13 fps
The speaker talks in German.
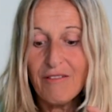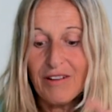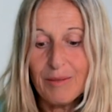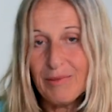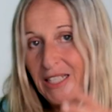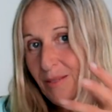
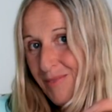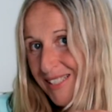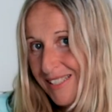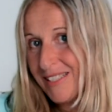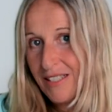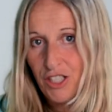weil manchmal
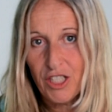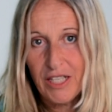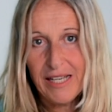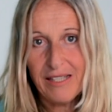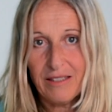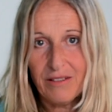sind die
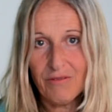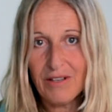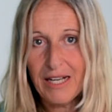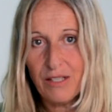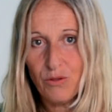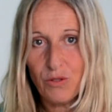geschälten
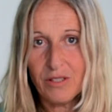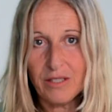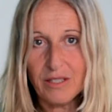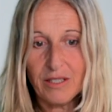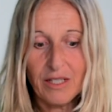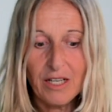
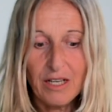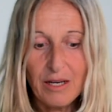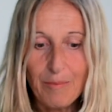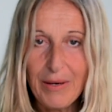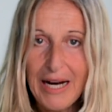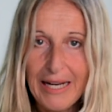Walnüsse
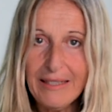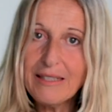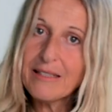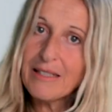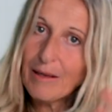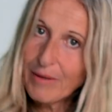
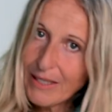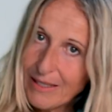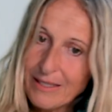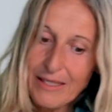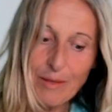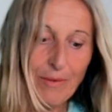behandelt, aber
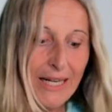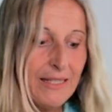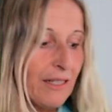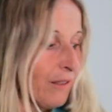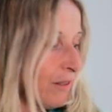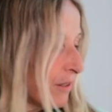das in einem
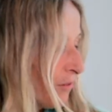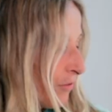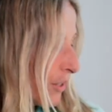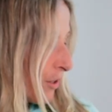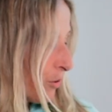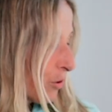anderen
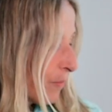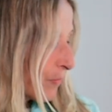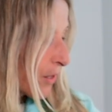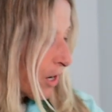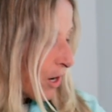Video.